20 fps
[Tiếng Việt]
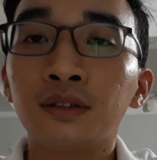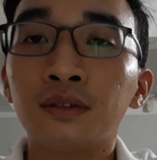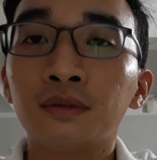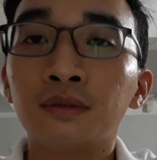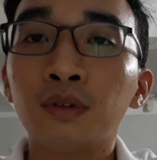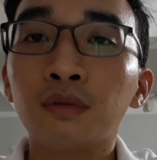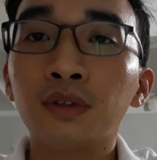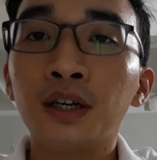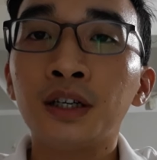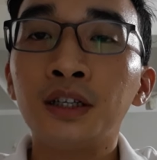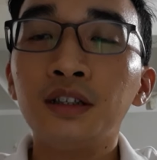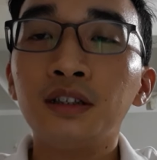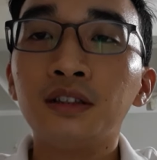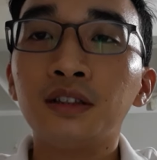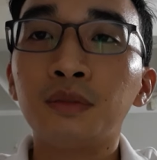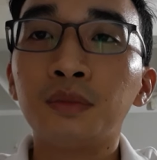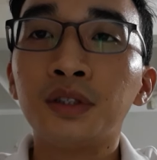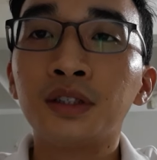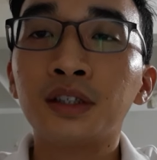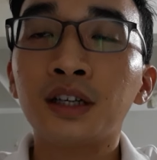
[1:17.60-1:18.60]
Lúc đấy
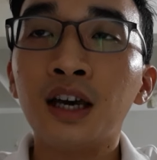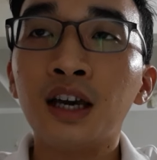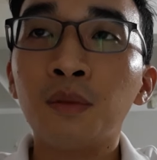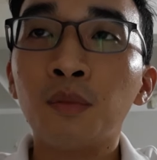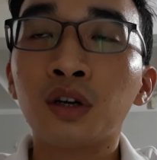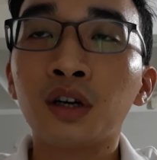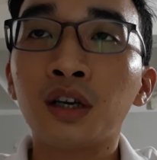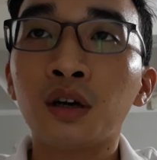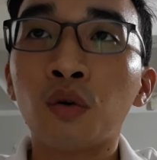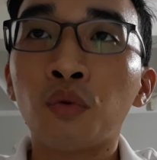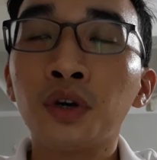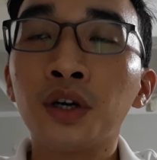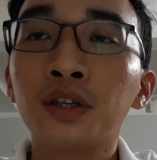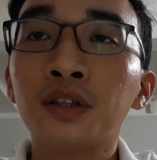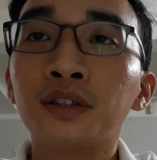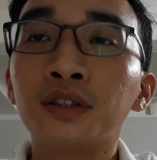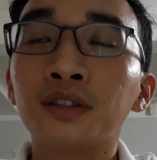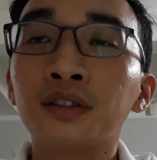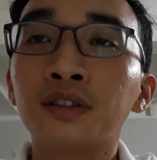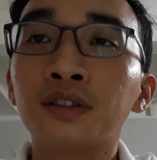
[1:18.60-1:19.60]
thì mình nghe một lời khuyên
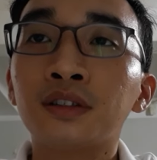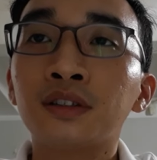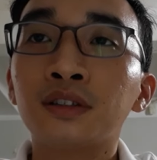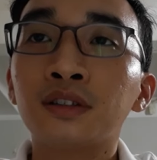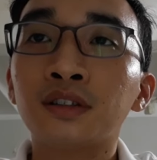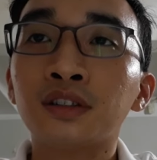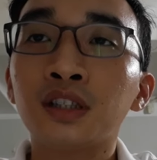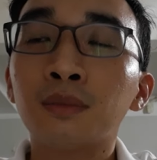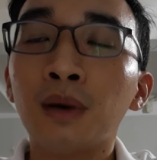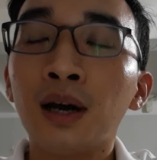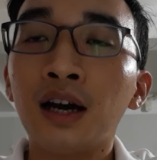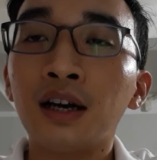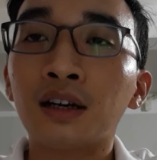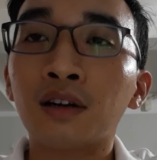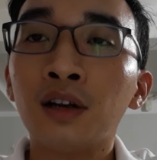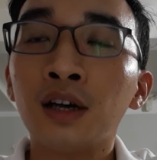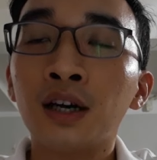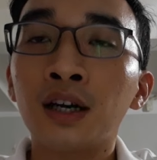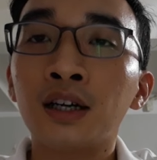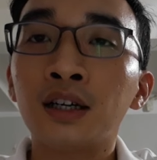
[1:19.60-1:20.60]
trên mạng, đó
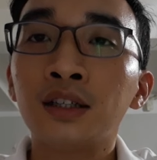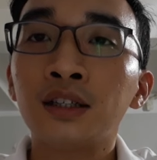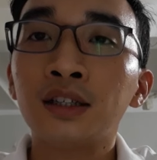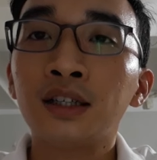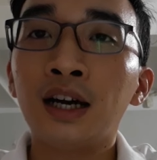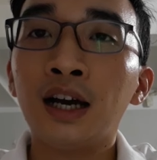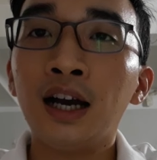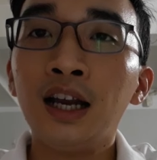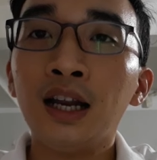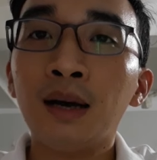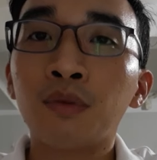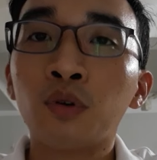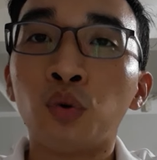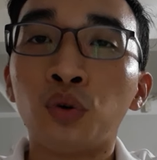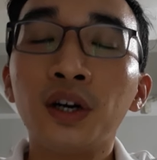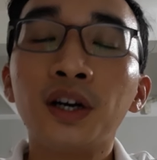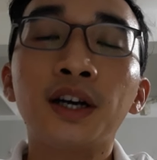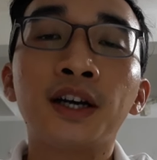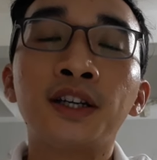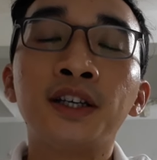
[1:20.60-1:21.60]
là hãy làm đủ
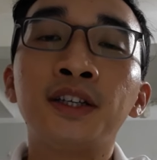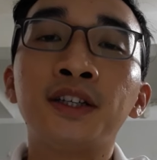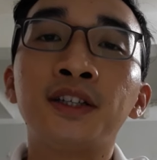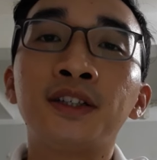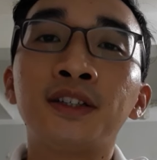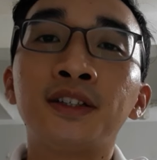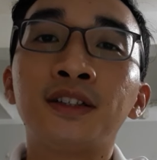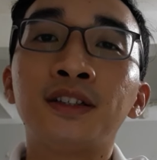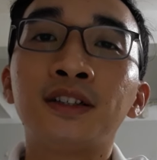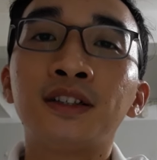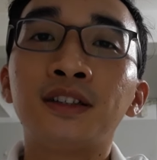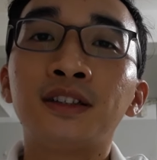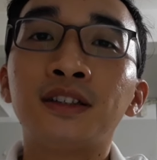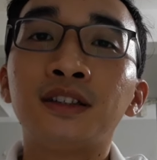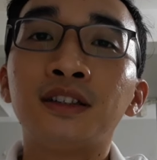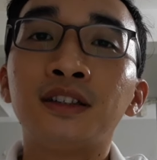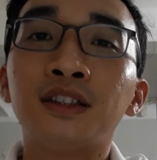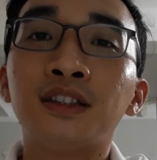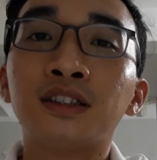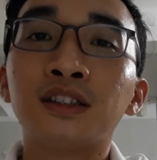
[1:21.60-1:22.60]
các nghề đi,
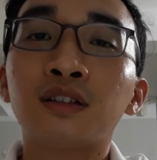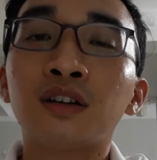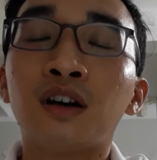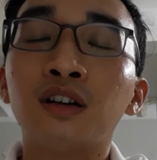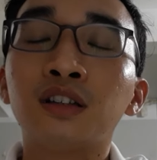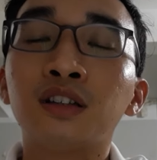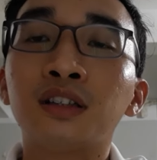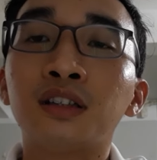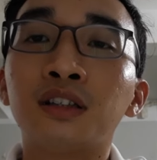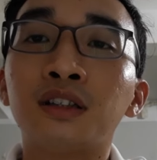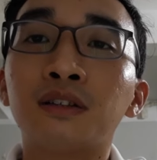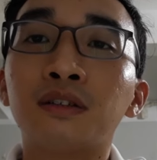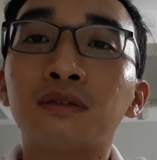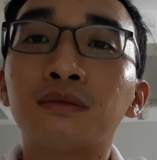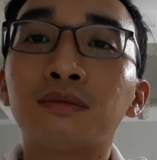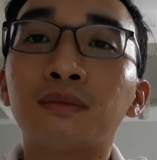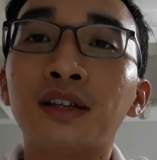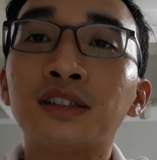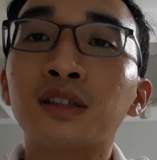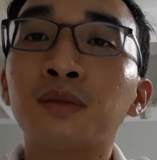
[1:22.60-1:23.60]
thì sau đó thì
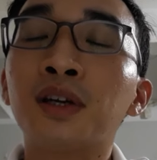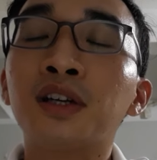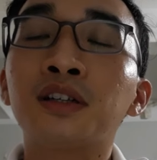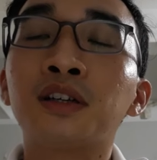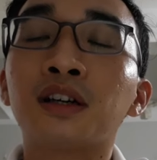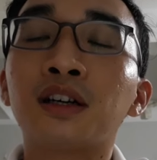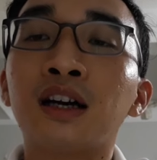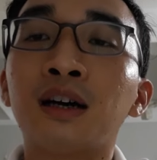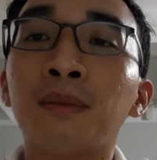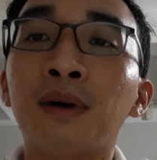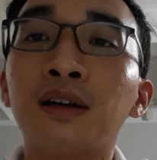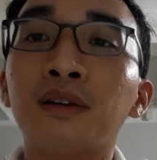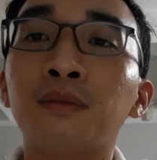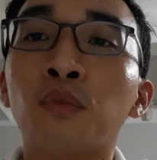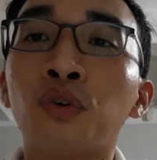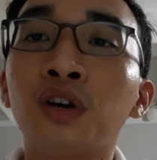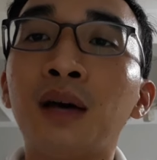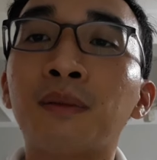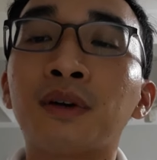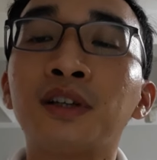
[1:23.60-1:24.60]
bạn sẽ biết được là bạn
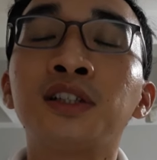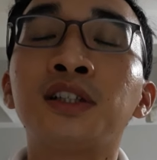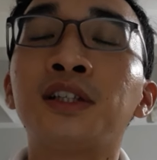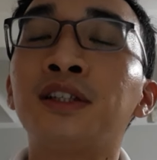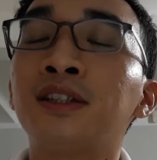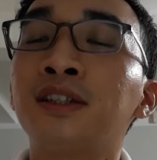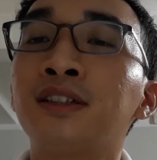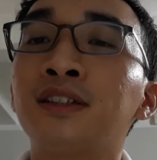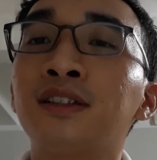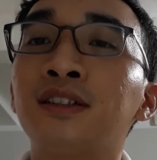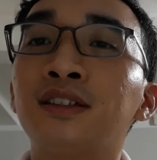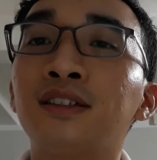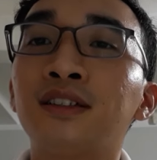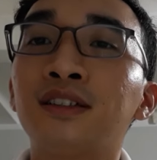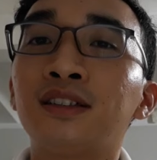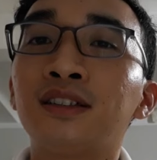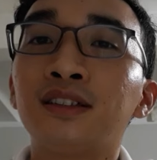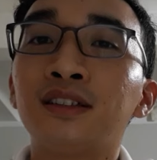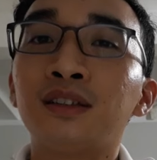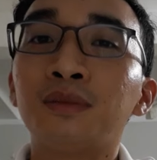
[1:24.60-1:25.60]
muốn làm cái gì.
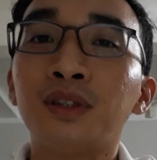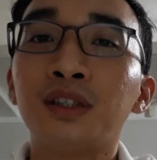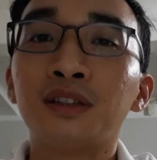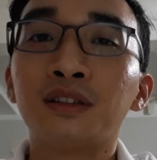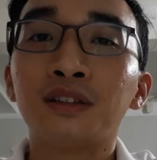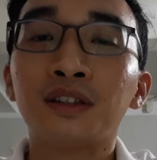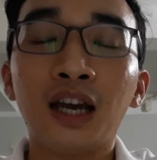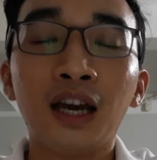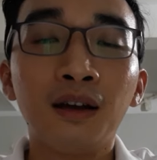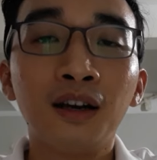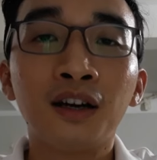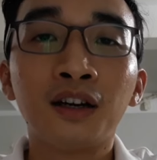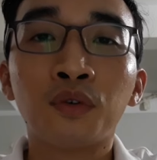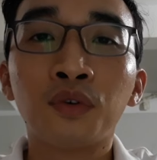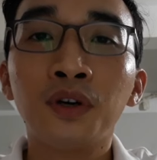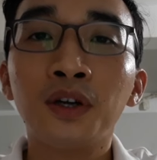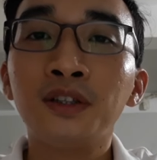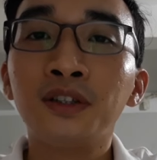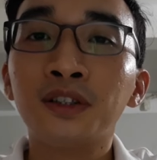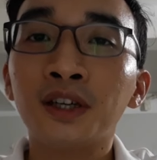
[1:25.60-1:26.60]
Thì mình nghe lời
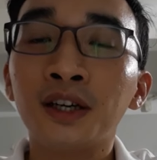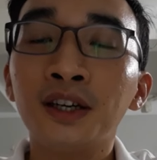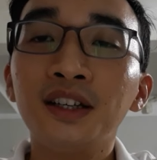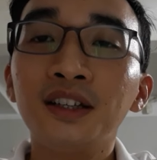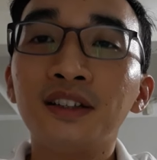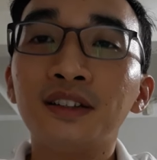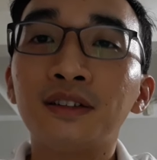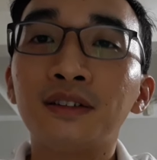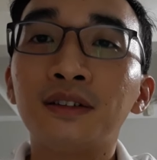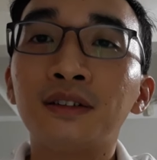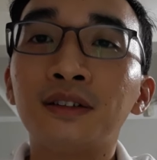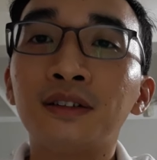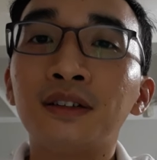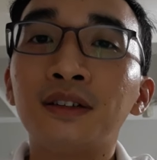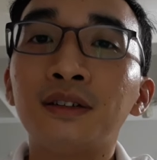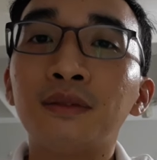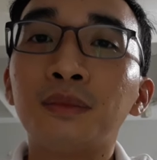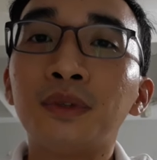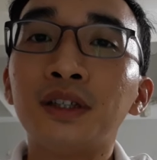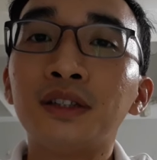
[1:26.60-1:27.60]
khuyên như thế,
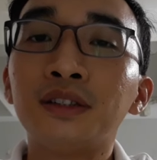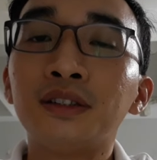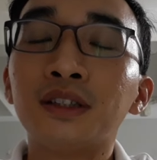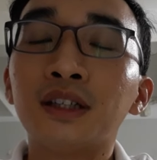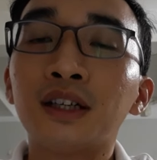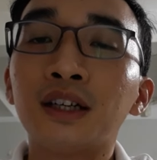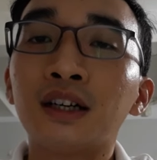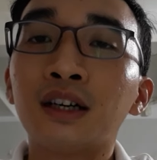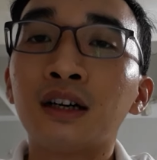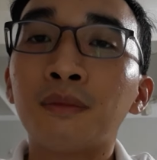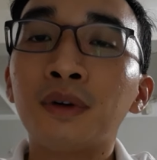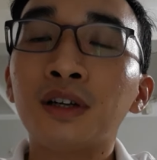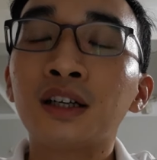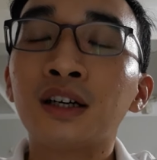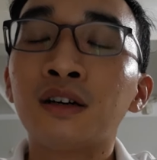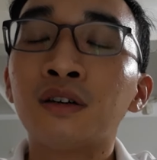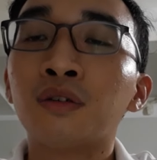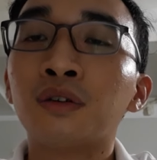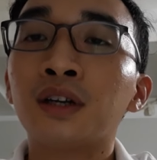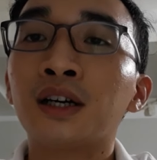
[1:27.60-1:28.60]
mình bắt
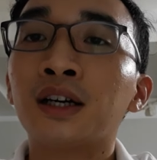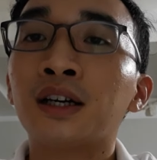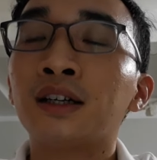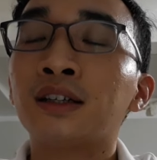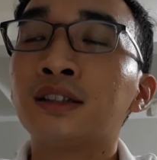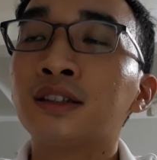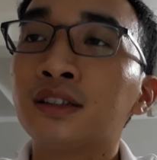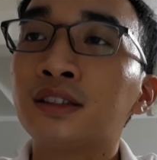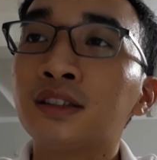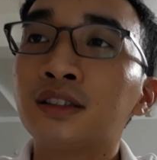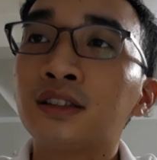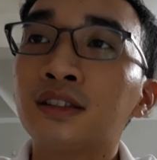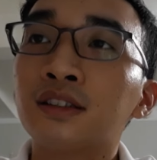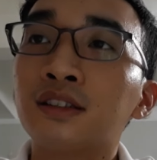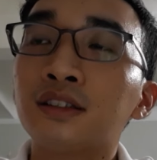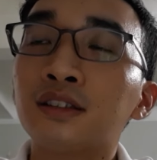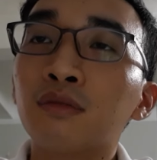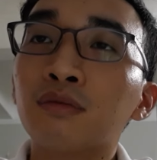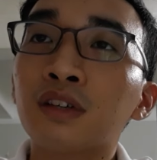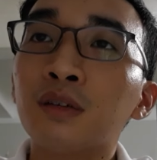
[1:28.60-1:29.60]
đầu là
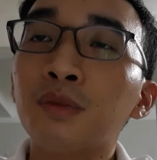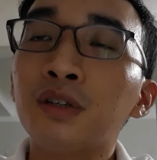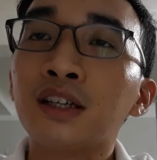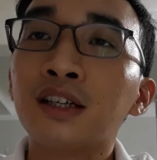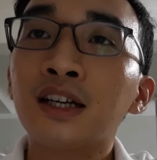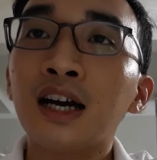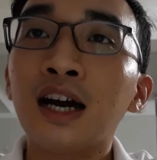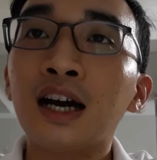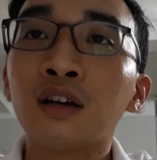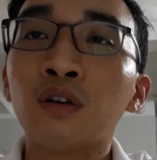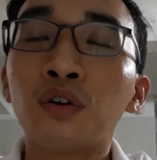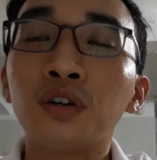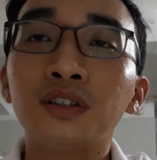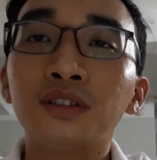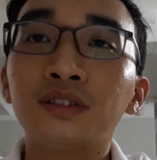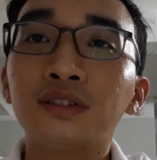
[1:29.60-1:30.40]
lúc đấy mình ra Hà Nội,